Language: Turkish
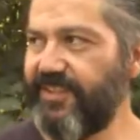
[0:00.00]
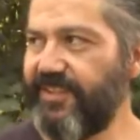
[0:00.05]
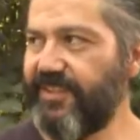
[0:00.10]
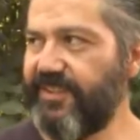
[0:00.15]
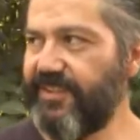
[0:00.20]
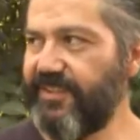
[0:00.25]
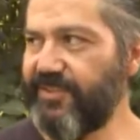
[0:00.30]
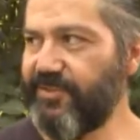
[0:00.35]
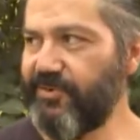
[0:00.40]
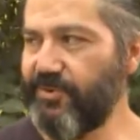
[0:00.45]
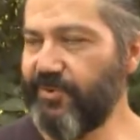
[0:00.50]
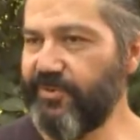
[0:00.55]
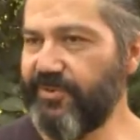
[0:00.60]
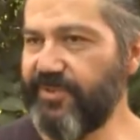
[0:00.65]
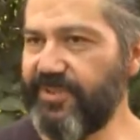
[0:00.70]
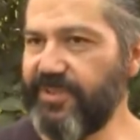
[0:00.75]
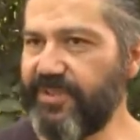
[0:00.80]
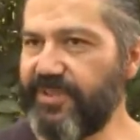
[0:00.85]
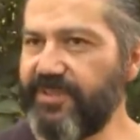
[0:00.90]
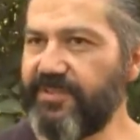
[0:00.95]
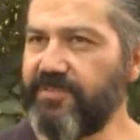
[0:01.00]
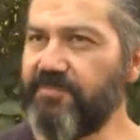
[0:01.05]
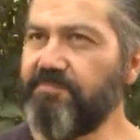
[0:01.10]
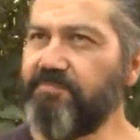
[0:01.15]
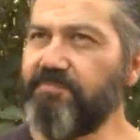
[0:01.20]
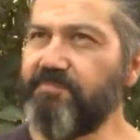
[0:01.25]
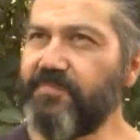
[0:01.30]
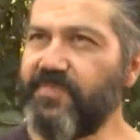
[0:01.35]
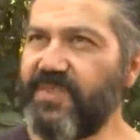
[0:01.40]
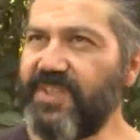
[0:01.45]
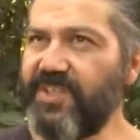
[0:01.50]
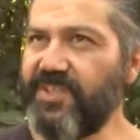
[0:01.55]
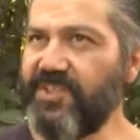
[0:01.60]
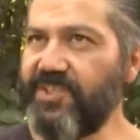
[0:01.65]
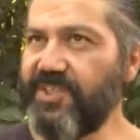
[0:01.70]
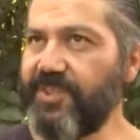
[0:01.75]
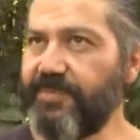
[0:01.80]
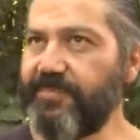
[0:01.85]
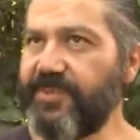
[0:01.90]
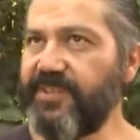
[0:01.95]
E, çok e,
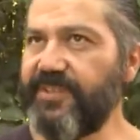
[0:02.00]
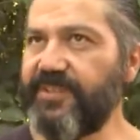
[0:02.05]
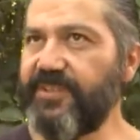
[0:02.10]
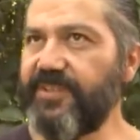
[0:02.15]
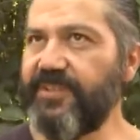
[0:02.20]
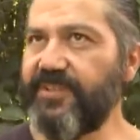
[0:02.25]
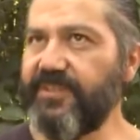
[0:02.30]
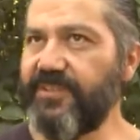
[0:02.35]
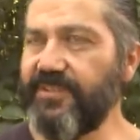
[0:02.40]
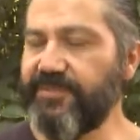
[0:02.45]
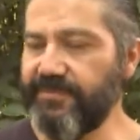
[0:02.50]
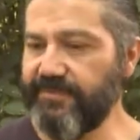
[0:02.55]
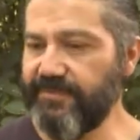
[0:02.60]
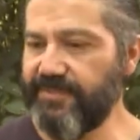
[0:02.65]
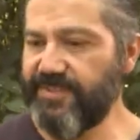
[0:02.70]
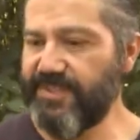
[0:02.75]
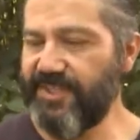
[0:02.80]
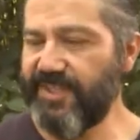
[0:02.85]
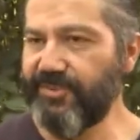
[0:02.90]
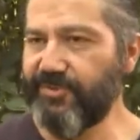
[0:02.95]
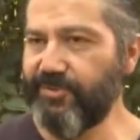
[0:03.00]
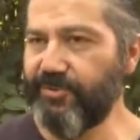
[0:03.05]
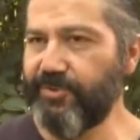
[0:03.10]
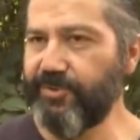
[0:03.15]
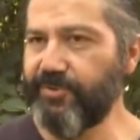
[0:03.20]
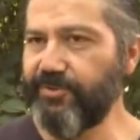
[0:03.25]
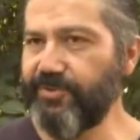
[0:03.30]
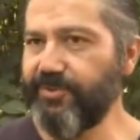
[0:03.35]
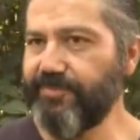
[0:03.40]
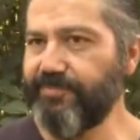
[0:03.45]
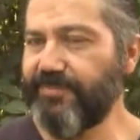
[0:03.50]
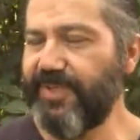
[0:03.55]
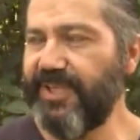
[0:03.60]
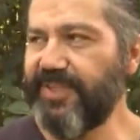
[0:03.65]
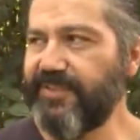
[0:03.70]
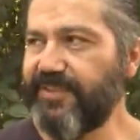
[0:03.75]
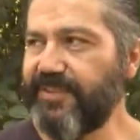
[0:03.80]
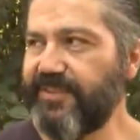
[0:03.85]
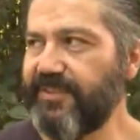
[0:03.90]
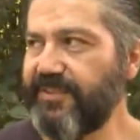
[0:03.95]
değişik bir e, sektördü.
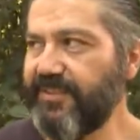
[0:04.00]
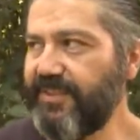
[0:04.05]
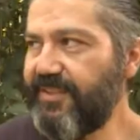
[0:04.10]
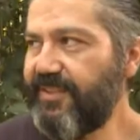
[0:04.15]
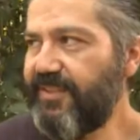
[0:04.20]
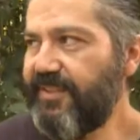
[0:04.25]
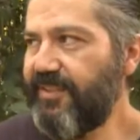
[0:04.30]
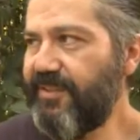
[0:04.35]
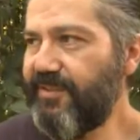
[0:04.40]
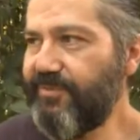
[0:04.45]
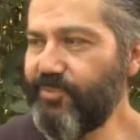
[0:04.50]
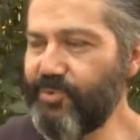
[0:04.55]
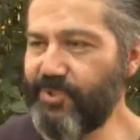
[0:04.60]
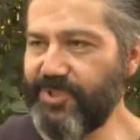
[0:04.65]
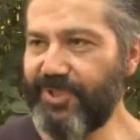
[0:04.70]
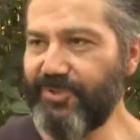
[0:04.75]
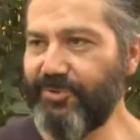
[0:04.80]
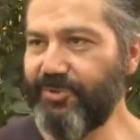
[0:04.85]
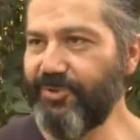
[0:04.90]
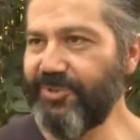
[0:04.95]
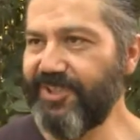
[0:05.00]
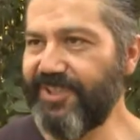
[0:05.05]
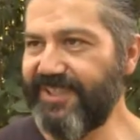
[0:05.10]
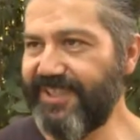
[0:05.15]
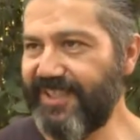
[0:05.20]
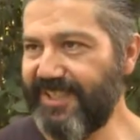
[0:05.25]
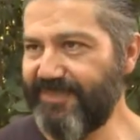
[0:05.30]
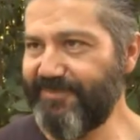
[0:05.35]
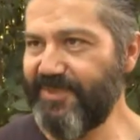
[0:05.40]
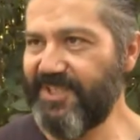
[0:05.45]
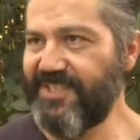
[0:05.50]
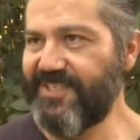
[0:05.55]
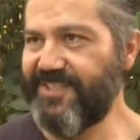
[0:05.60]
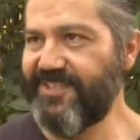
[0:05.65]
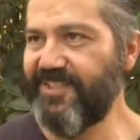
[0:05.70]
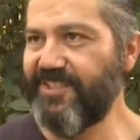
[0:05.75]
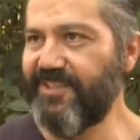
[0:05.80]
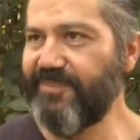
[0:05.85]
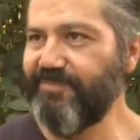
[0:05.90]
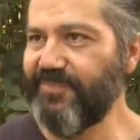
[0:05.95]
Ben de e, bu sektörde ilerlemek
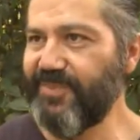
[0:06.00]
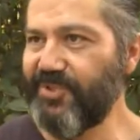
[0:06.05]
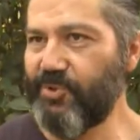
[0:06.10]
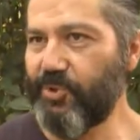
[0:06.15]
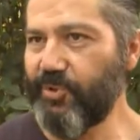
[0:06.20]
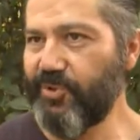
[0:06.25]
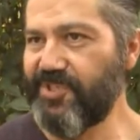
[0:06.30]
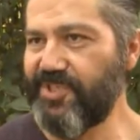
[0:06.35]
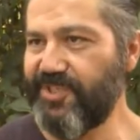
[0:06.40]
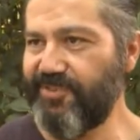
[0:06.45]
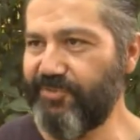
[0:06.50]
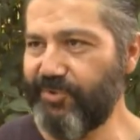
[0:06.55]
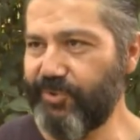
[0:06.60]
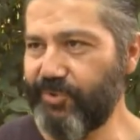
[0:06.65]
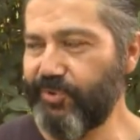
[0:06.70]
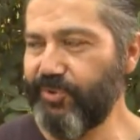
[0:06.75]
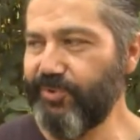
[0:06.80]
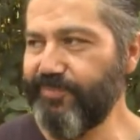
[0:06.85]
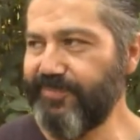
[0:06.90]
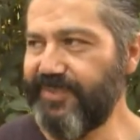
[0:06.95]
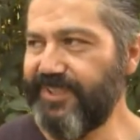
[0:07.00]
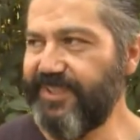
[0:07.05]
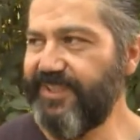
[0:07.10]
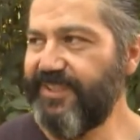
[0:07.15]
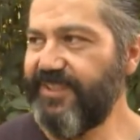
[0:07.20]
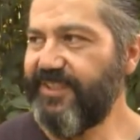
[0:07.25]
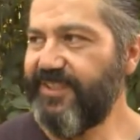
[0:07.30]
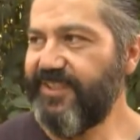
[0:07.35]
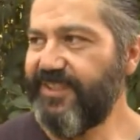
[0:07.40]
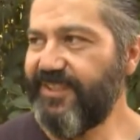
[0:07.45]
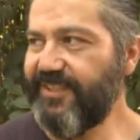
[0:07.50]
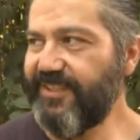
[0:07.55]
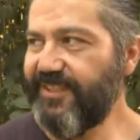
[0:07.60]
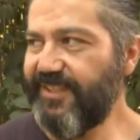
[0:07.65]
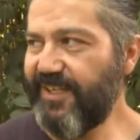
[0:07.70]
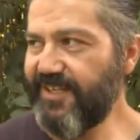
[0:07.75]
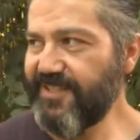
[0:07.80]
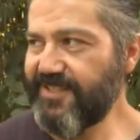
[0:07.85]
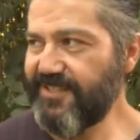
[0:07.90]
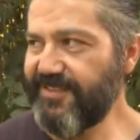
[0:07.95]
istedim. Çok seviyordum. E,
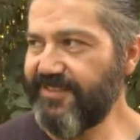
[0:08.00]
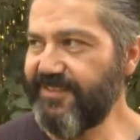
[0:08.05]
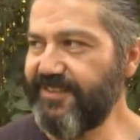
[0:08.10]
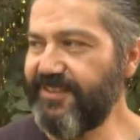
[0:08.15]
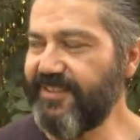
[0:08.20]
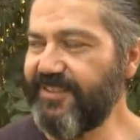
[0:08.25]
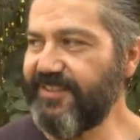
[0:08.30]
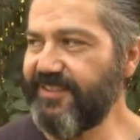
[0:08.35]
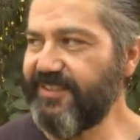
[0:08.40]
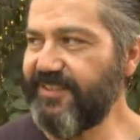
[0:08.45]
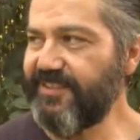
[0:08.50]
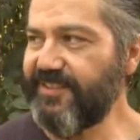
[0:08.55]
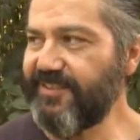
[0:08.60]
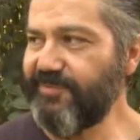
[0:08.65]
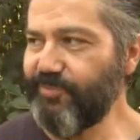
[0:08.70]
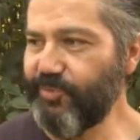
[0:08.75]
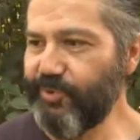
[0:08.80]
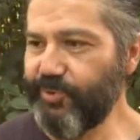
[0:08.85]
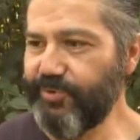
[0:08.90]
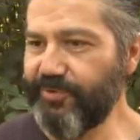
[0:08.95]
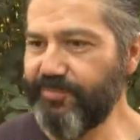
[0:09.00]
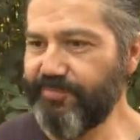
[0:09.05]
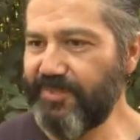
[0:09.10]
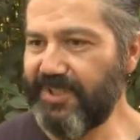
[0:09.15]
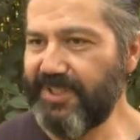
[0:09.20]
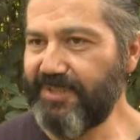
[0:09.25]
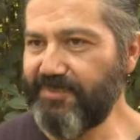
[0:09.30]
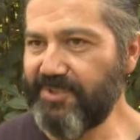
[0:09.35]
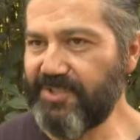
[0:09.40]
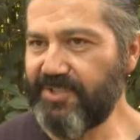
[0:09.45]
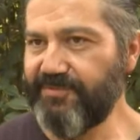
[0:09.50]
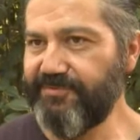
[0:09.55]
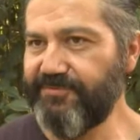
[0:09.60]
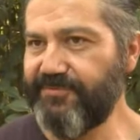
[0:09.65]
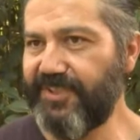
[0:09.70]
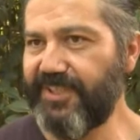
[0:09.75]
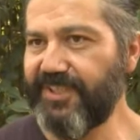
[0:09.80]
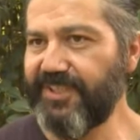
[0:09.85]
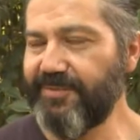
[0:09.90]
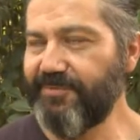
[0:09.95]
aslında e, bu benim için
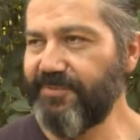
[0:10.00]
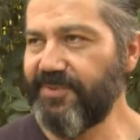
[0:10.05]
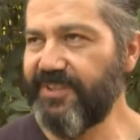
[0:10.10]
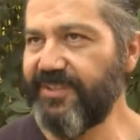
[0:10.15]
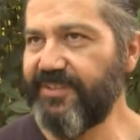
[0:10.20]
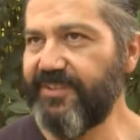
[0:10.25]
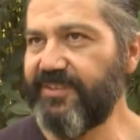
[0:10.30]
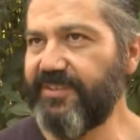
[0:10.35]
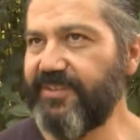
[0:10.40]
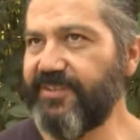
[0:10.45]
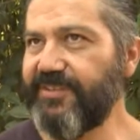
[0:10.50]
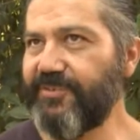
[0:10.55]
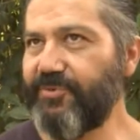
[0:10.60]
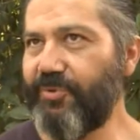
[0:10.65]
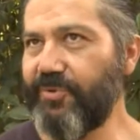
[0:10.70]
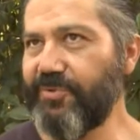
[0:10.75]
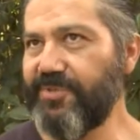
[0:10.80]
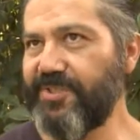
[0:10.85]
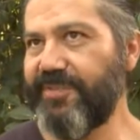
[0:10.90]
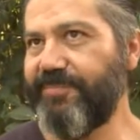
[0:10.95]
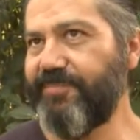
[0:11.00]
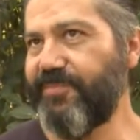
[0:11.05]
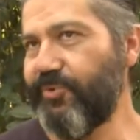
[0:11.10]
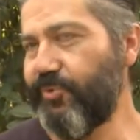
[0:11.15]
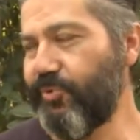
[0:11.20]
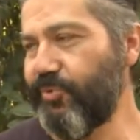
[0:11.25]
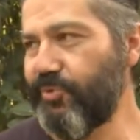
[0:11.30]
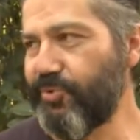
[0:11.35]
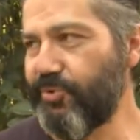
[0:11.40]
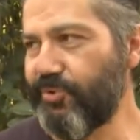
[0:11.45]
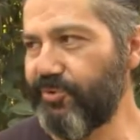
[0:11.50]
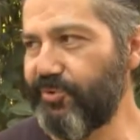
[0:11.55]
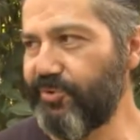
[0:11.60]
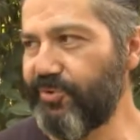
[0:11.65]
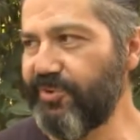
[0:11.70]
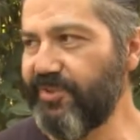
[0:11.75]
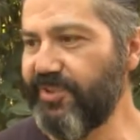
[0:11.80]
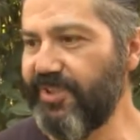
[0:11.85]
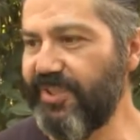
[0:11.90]
farklı bir konsept oluşturdu.